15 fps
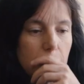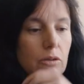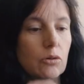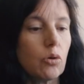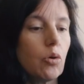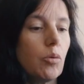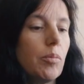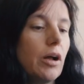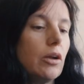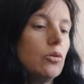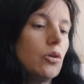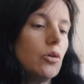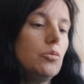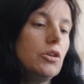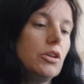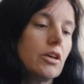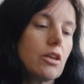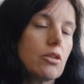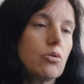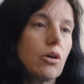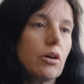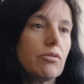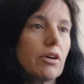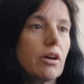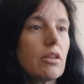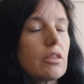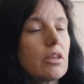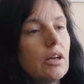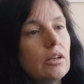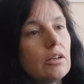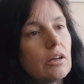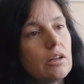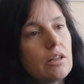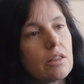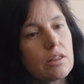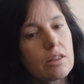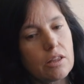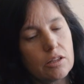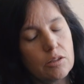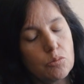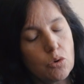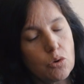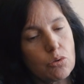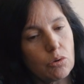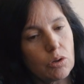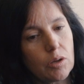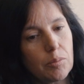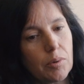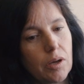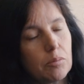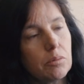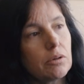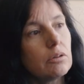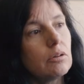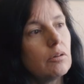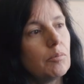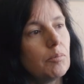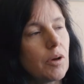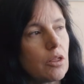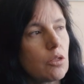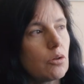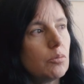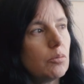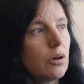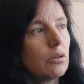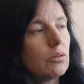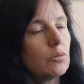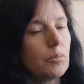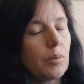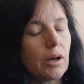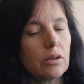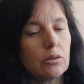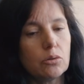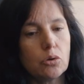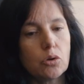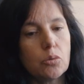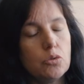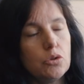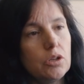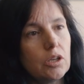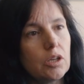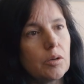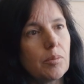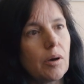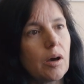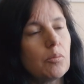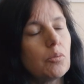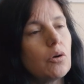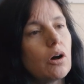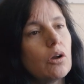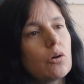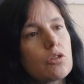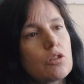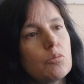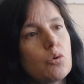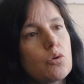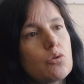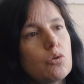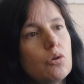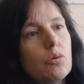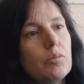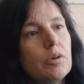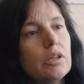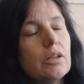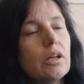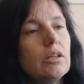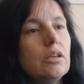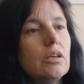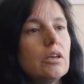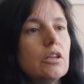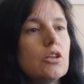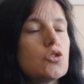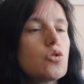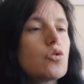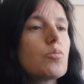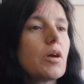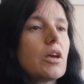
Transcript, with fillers: Donc on parle de communication référentielle quand les animaux sont capables pas seulement de, communiquer par rapport à leurs émotions, mais d'indiquer des choses